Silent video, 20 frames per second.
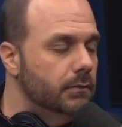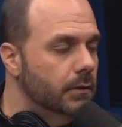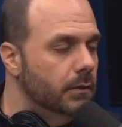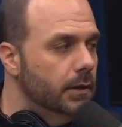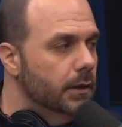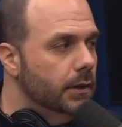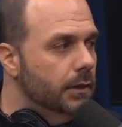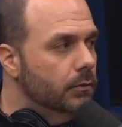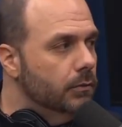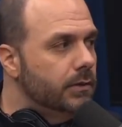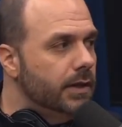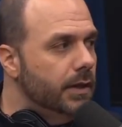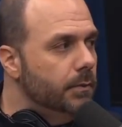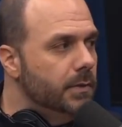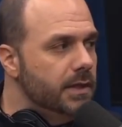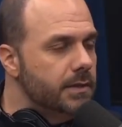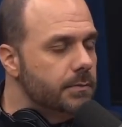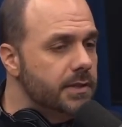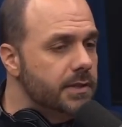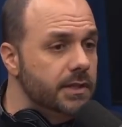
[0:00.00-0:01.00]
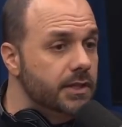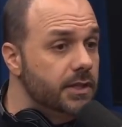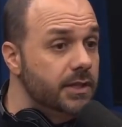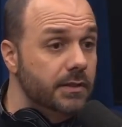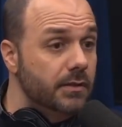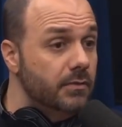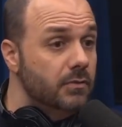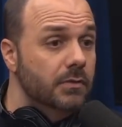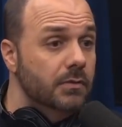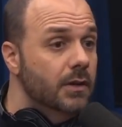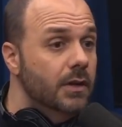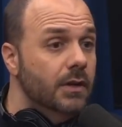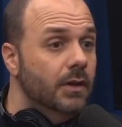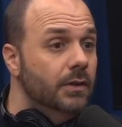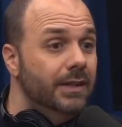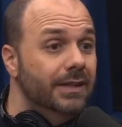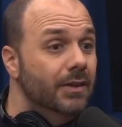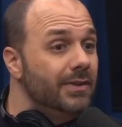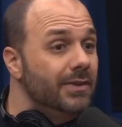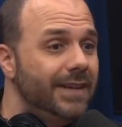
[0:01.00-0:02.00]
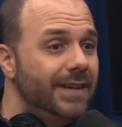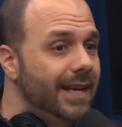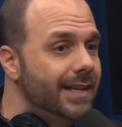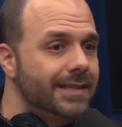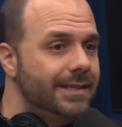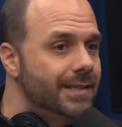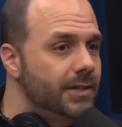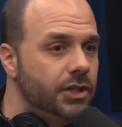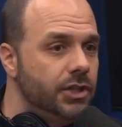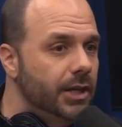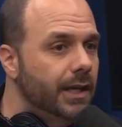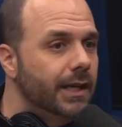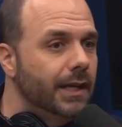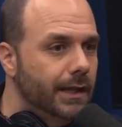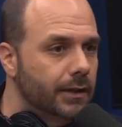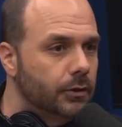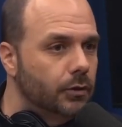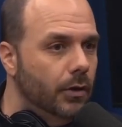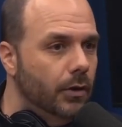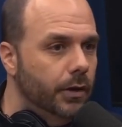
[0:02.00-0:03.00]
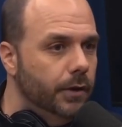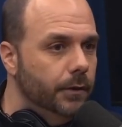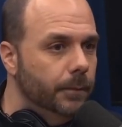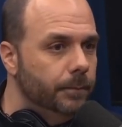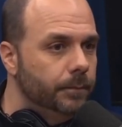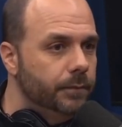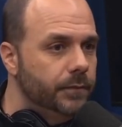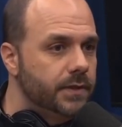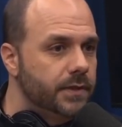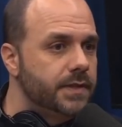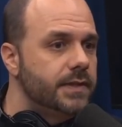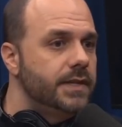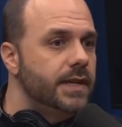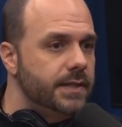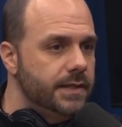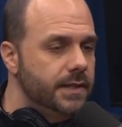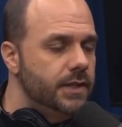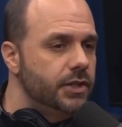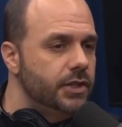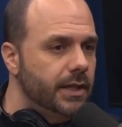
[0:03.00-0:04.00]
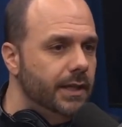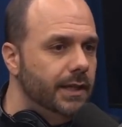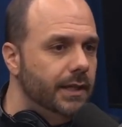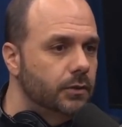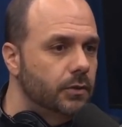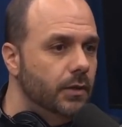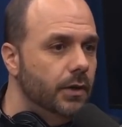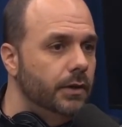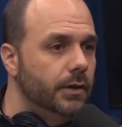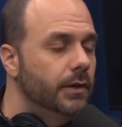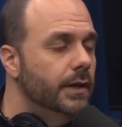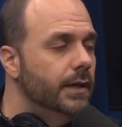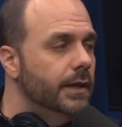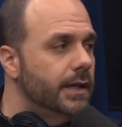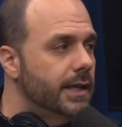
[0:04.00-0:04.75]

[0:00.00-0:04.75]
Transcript: Não, não tem mínimo sentido. Não, não existir relatório se existe relatório,